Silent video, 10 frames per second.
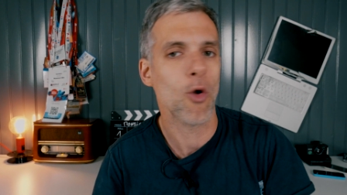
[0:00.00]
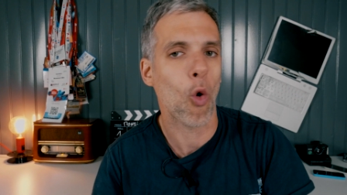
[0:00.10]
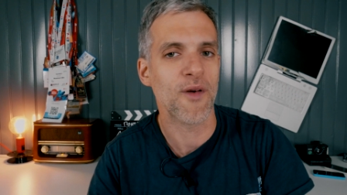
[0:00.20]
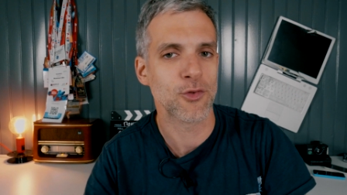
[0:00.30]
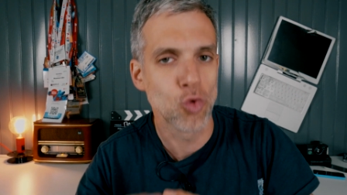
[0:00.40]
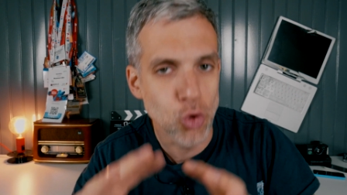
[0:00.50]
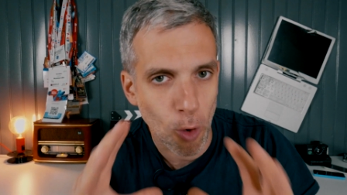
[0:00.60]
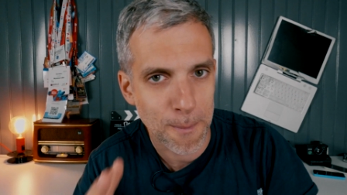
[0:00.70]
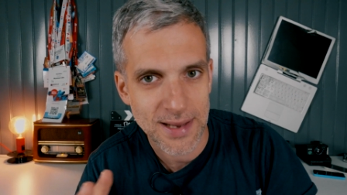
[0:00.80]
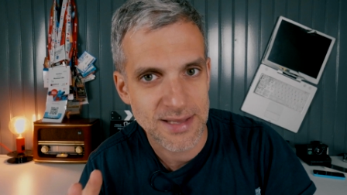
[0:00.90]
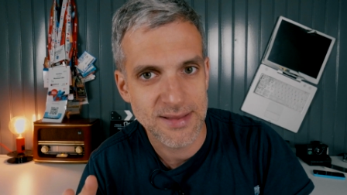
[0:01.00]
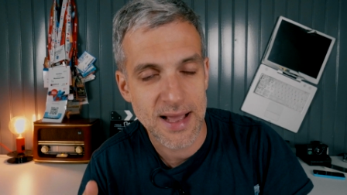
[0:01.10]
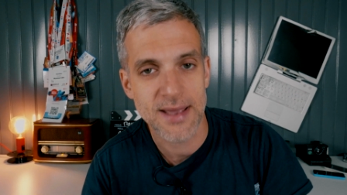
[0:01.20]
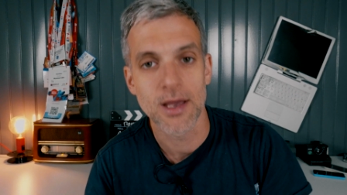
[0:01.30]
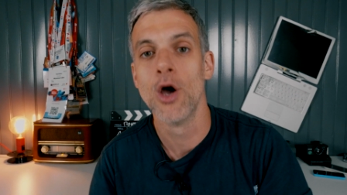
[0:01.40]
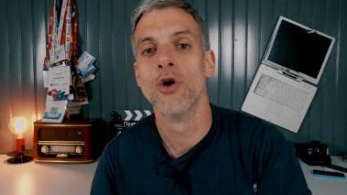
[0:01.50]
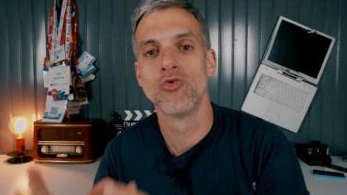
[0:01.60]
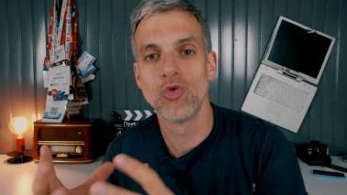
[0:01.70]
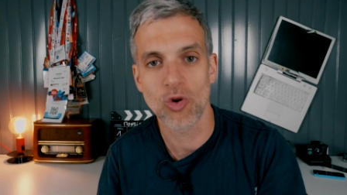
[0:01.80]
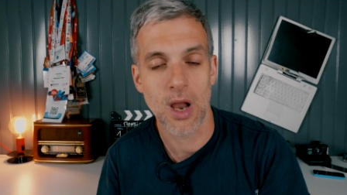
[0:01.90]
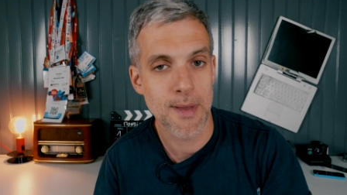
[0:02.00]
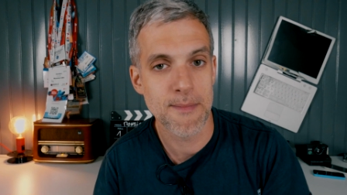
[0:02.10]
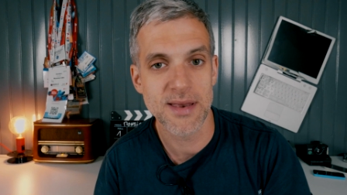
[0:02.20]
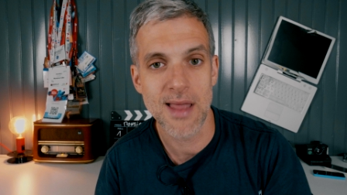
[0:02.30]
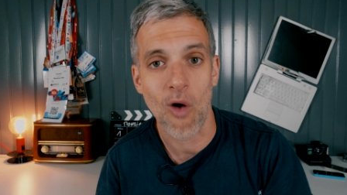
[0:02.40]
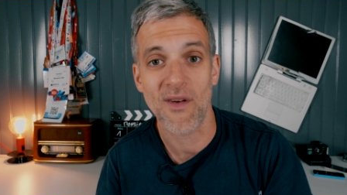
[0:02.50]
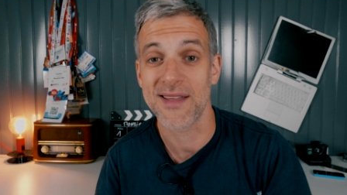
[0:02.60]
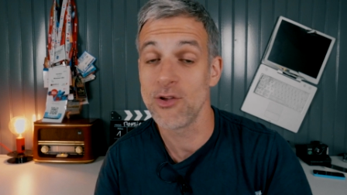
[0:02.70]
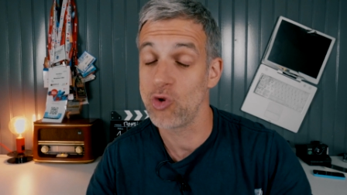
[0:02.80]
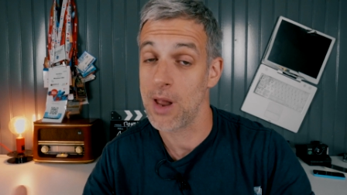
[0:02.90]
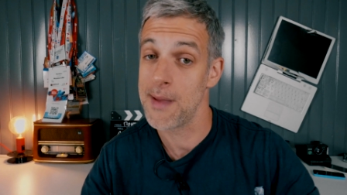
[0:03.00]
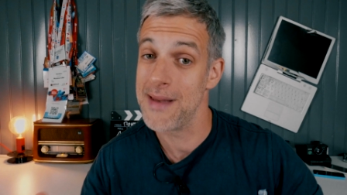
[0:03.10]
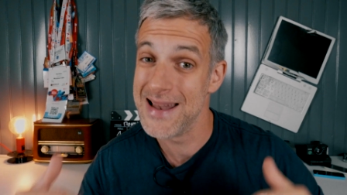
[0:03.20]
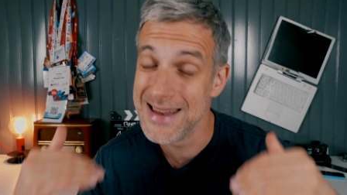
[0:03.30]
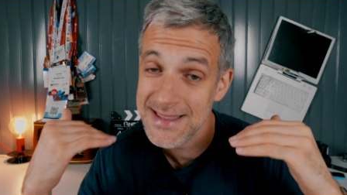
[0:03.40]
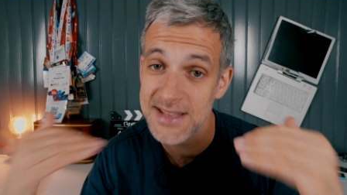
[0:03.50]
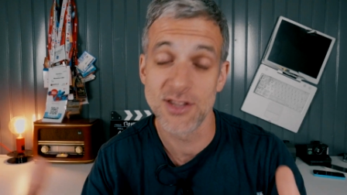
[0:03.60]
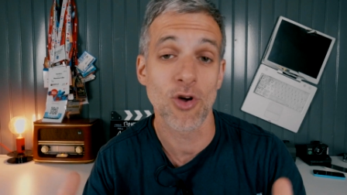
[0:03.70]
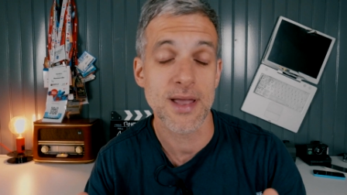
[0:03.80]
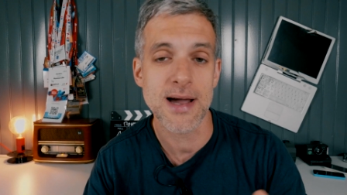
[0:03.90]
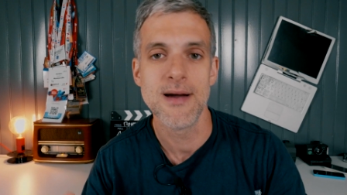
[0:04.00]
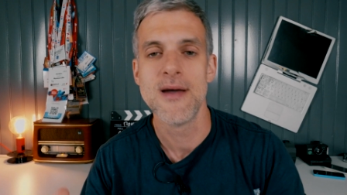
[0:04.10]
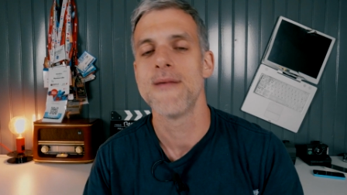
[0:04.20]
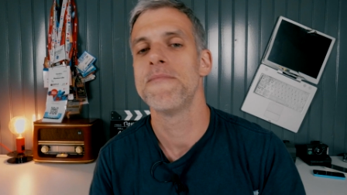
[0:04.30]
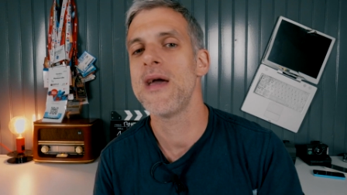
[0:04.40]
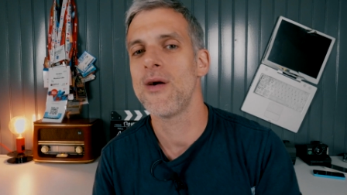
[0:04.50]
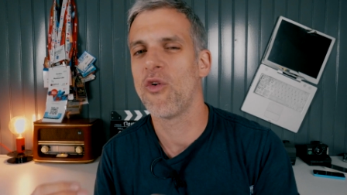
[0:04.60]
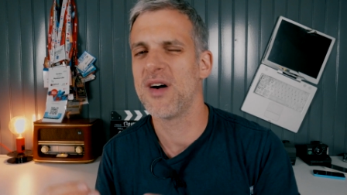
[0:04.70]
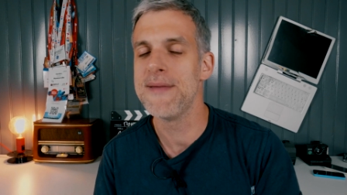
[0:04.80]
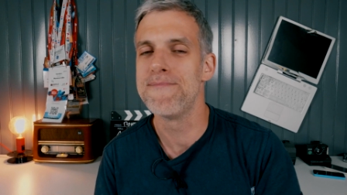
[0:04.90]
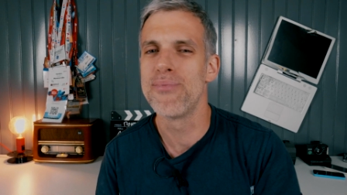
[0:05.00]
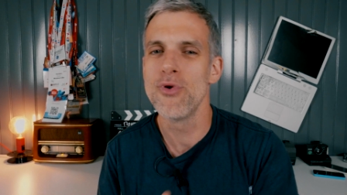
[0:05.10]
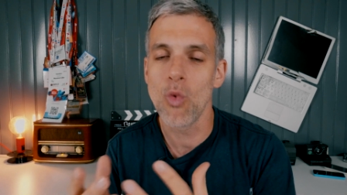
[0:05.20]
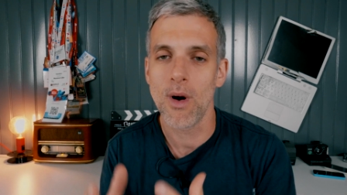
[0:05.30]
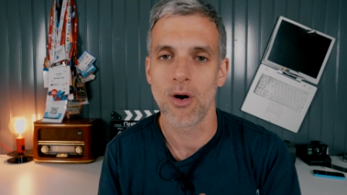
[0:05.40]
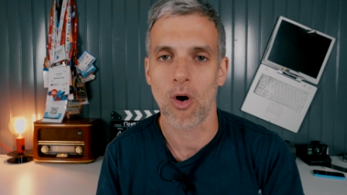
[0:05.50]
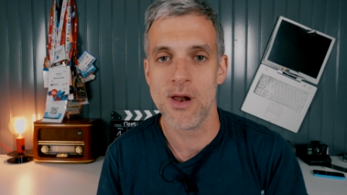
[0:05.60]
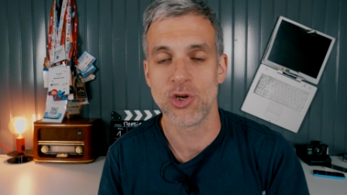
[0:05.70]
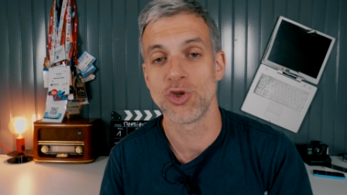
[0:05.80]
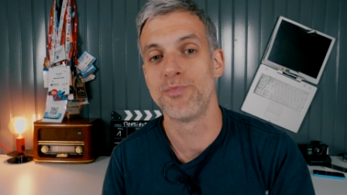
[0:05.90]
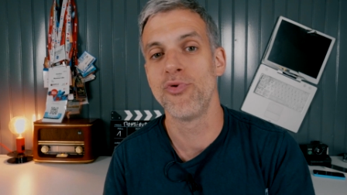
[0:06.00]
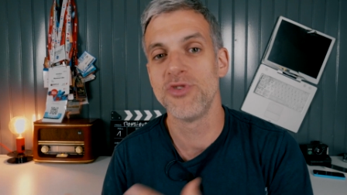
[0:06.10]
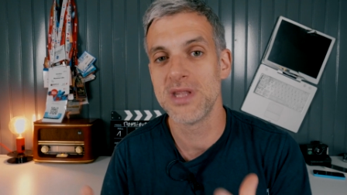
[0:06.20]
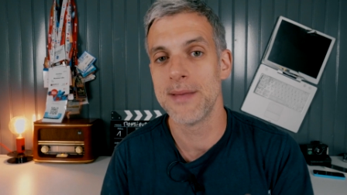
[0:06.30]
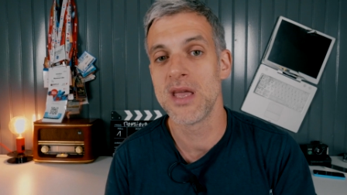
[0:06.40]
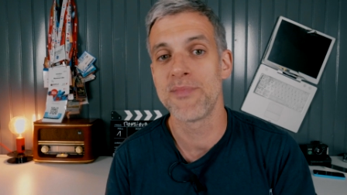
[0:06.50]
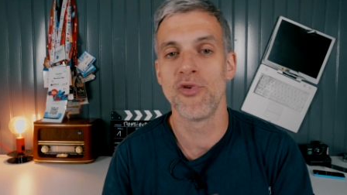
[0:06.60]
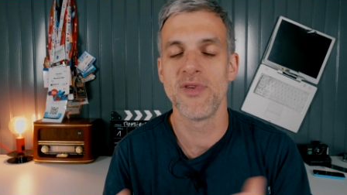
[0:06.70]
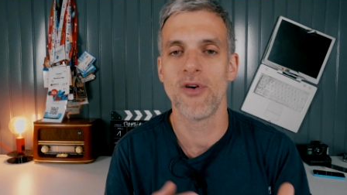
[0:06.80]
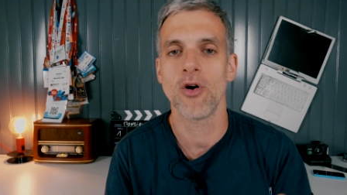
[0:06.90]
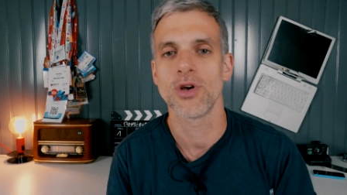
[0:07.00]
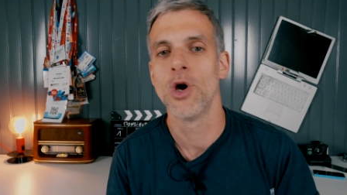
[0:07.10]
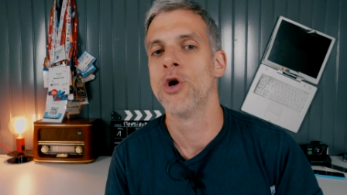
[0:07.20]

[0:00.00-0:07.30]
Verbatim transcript: Alors on va toujours parler de tech, toujours de la même manière, on va garder toujours la même ligne éditoriale, mais on va aller plus loin, prendre les choses plus dynamiques, plus vivantes.